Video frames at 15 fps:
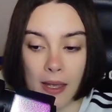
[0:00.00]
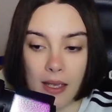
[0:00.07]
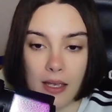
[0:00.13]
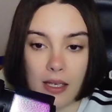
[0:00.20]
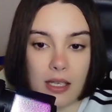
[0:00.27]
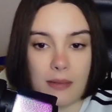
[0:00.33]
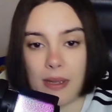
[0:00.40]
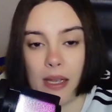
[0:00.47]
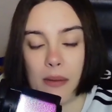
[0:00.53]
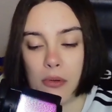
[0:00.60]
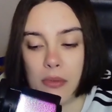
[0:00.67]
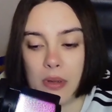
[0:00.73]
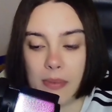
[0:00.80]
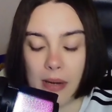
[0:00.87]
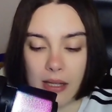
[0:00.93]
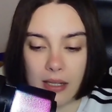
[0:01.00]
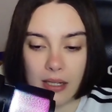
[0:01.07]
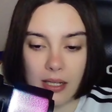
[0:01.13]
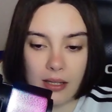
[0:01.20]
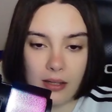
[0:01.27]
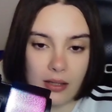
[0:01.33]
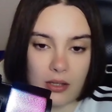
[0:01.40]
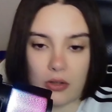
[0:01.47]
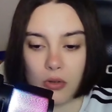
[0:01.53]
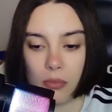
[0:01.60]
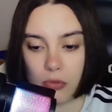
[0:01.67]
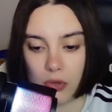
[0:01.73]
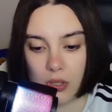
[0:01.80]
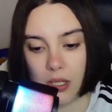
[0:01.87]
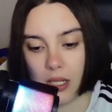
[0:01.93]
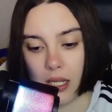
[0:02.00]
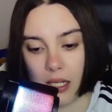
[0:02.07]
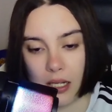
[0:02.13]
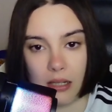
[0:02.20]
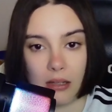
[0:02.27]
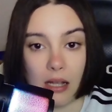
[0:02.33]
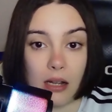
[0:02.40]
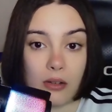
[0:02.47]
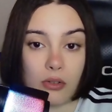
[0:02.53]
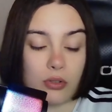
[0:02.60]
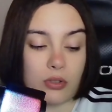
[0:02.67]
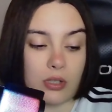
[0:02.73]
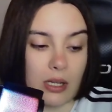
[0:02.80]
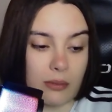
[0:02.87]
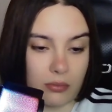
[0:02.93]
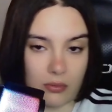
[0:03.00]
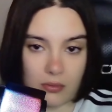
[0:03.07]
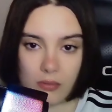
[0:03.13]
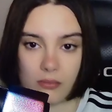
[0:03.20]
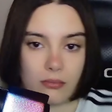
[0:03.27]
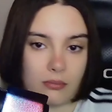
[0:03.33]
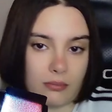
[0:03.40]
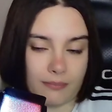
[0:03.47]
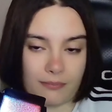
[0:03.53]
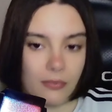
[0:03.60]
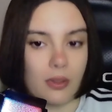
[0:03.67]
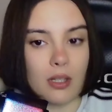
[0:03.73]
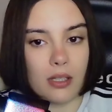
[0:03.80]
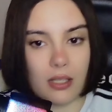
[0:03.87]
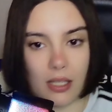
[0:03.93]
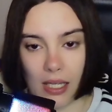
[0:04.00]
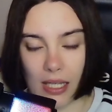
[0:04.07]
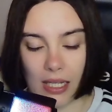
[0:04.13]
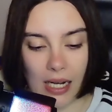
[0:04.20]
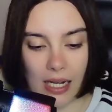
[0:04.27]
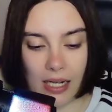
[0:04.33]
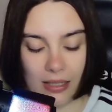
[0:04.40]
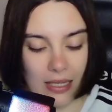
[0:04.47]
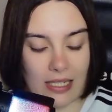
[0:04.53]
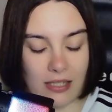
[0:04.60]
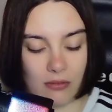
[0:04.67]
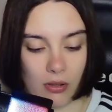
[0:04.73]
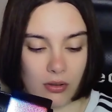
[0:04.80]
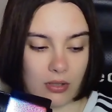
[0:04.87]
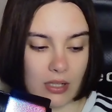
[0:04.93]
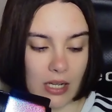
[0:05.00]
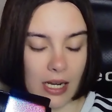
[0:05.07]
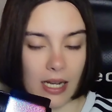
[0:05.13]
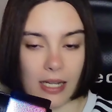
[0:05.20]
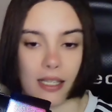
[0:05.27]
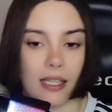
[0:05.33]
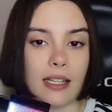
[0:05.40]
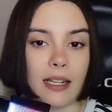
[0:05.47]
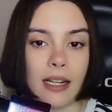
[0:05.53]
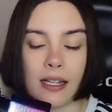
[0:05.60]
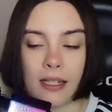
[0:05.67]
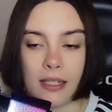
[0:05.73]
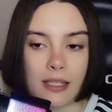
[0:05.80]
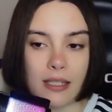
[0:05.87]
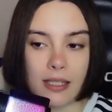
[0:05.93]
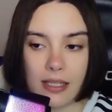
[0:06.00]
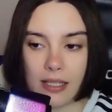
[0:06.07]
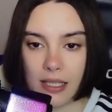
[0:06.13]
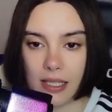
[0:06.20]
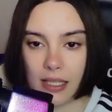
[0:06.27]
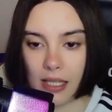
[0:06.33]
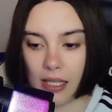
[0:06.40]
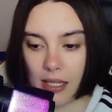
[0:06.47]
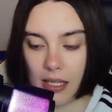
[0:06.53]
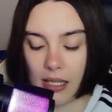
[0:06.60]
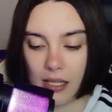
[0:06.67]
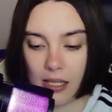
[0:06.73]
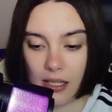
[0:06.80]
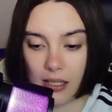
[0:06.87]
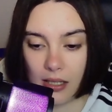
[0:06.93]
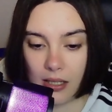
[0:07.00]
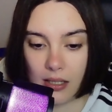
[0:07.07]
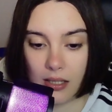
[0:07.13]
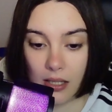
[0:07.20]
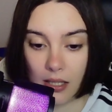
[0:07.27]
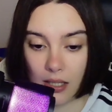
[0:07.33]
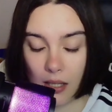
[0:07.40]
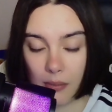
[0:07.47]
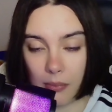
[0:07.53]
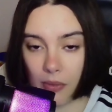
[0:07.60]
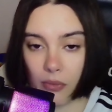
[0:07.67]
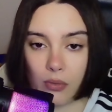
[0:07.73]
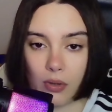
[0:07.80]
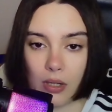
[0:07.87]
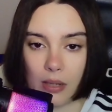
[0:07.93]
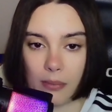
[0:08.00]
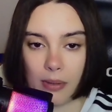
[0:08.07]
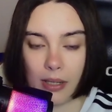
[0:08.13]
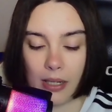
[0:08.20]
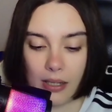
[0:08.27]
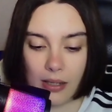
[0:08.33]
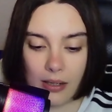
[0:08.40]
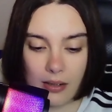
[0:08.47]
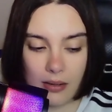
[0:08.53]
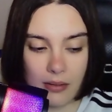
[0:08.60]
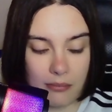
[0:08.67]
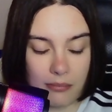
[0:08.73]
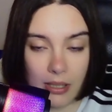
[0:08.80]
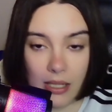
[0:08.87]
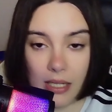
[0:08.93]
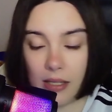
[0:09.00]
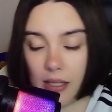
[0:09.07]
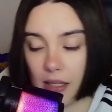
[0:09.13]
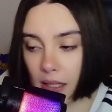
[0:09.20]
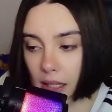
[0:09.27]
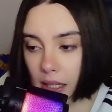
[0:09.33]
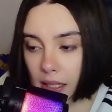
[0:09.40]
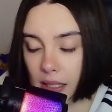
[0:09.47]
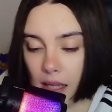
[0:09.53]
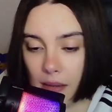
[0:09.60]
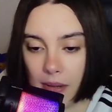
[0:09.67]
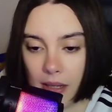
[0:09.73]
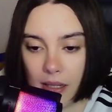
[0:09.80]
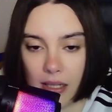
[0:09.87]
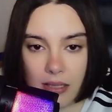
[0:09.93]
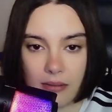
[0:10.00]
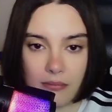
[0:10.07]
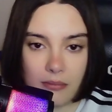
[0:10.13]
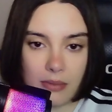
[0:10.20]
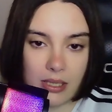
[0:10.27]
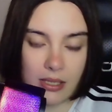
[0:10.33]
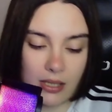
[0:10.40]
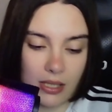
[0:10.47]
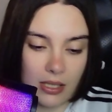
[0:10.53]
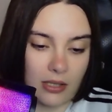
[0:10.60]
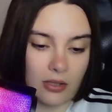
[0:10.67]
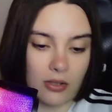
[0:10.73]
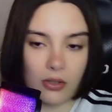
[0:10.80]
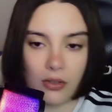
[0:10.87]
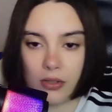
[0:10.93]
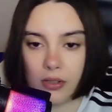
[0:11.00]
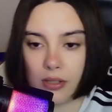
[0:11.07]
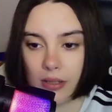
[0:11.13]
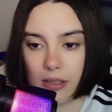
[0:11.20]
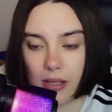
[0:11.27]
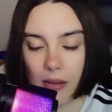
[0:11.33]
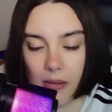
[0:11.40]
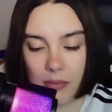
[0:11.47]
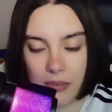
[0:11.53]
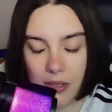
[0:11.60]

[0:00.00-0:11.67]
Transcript: Y me llamó mi padre diciendo pues que la cosa, pues que era la situación era la que era y que, que me fuera para, para allí, que estaban mis tíos, estaban mis